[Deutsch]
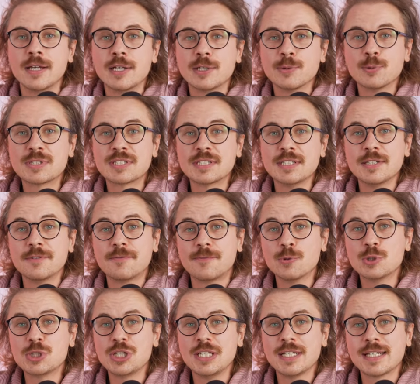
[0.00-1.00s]
Nutzt ihr
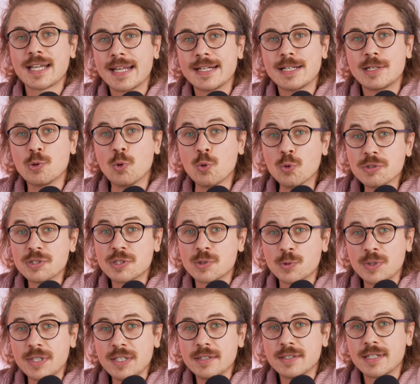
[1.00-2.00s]
Fuji, Canon und
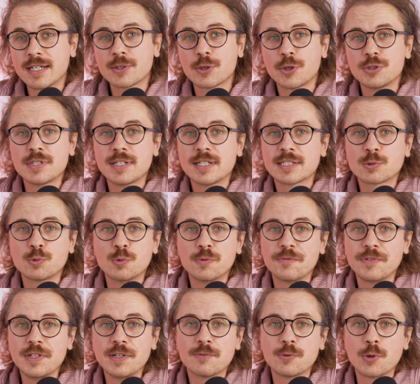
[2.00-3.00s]
Sony, dann könnte das
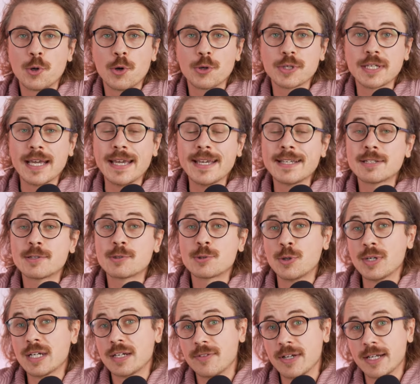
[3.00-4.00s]
Q4 für euch echt
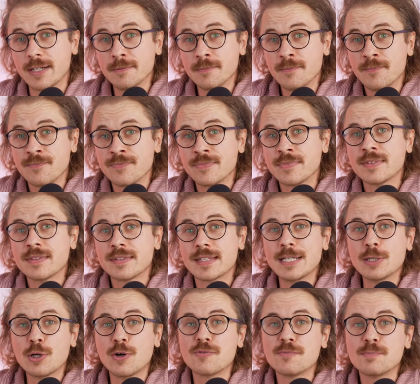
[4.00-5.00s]
teuer werden.
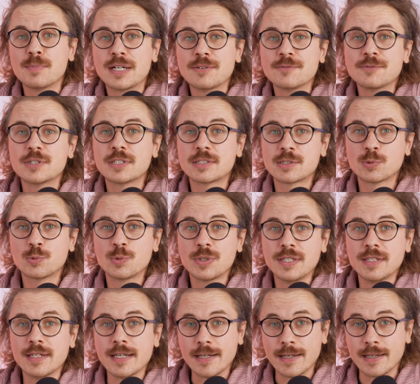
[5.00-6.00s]
Denn offenbar wird
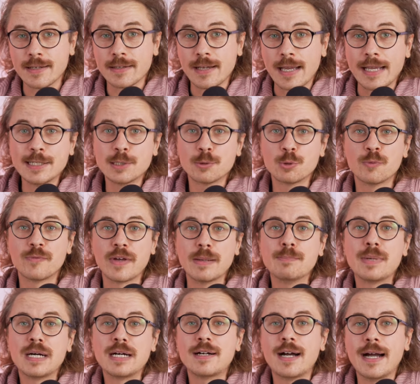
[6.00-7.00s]
Sony äh, Ende
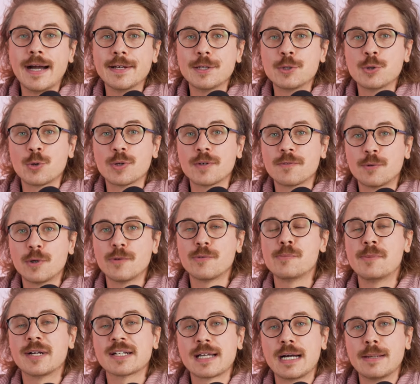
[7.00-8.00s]
November eine neue
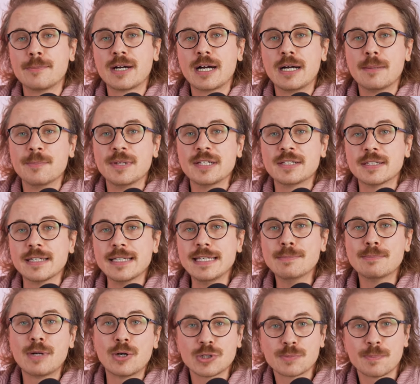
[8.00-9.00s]
Vollformatkamera mit
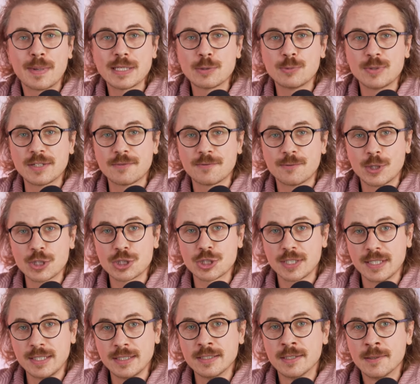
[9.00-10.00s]
E-Mount Bajonett
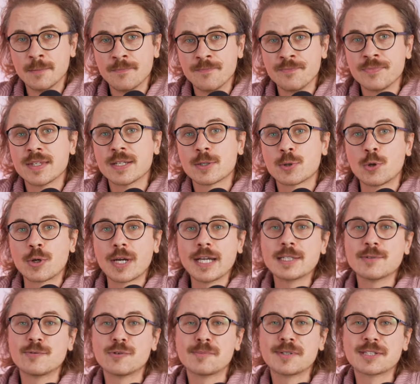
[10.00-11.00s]
vorstellen.
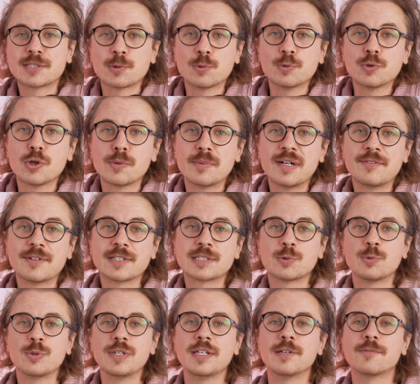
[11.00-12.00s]
Konkrete Informationen darüber, was
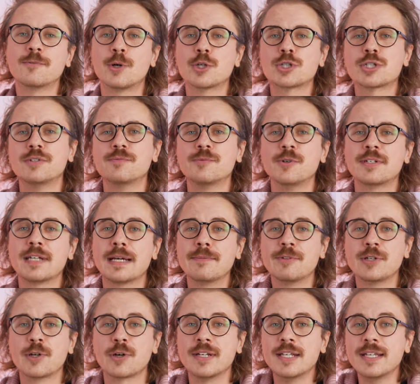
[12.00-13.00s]
Sony hier vorstellen wird, haben
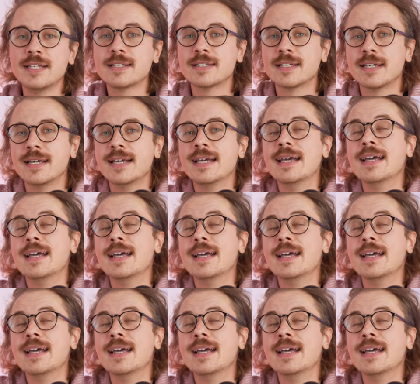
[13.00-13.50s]
wir noch nicht.